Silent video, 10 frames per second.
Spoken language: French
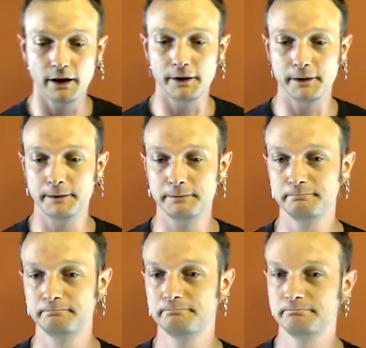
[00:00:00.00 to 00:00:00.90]
Euh,
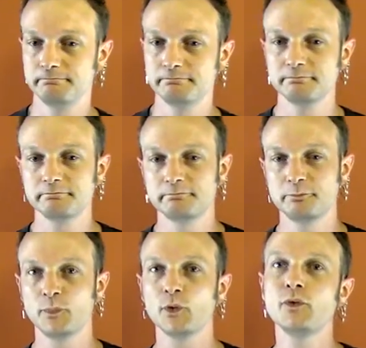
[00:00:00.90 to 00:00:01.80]

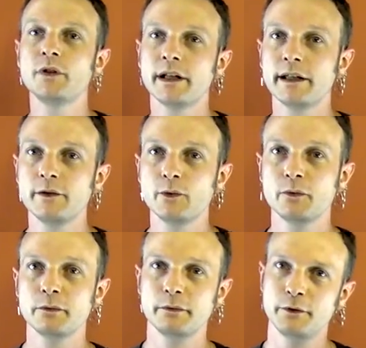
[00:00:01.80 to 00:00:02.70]
pour toutes les
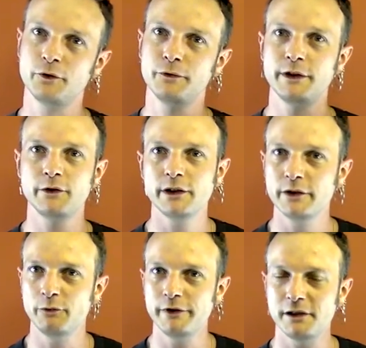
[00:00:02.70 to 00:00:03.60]
raisons que je vous ai données au
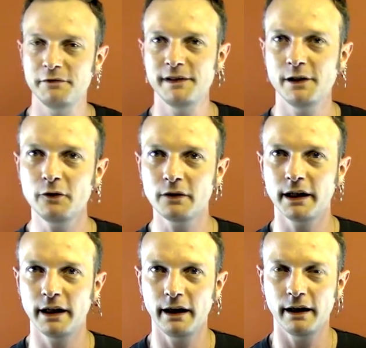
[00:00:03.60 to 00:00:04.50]
début de cette vidéo,
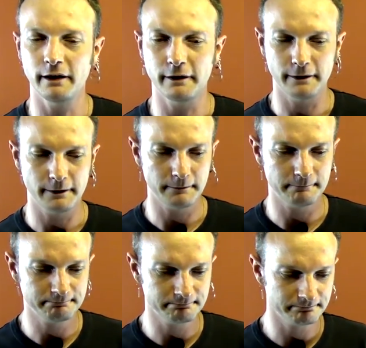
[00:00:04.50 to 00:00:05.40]
euh,
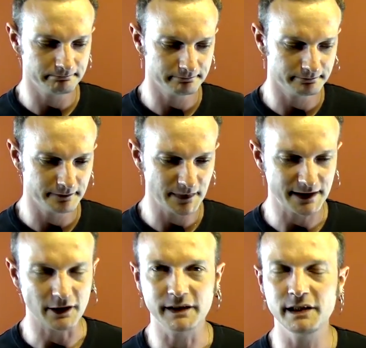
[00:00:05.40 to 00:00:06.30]

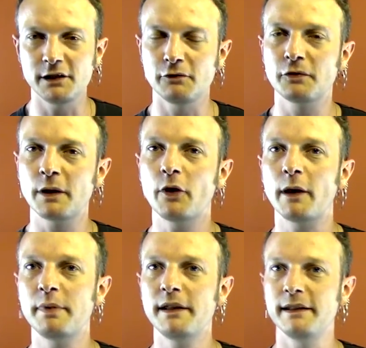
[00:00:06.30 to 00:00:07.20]
c'est un trick qui vaut vraiment
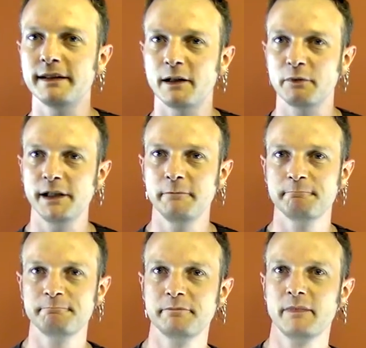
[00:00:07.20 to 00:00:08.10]
la peine d'être appris.
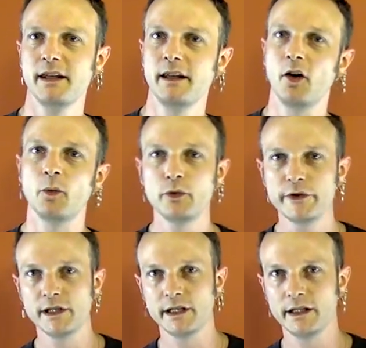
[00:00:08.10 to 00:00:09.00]
En
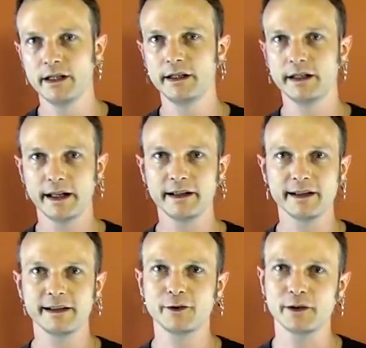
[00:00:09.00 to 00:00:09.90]
plus, il est
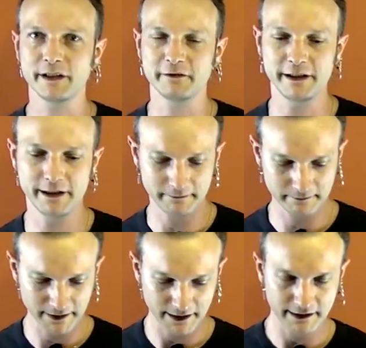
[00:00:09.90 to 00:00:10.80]
intéressant à travailler.
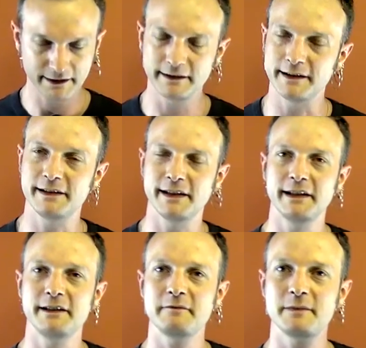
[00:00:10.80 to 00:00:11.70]

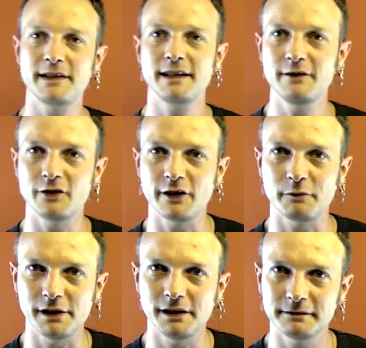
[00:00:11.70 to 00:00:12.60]
C'était Skin the
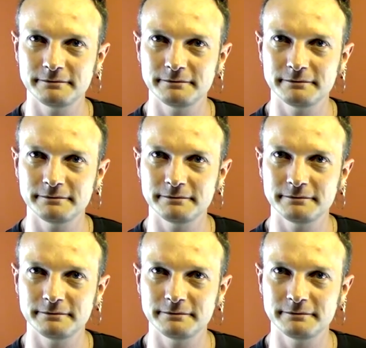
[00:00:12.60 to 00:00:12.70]
Gerbil.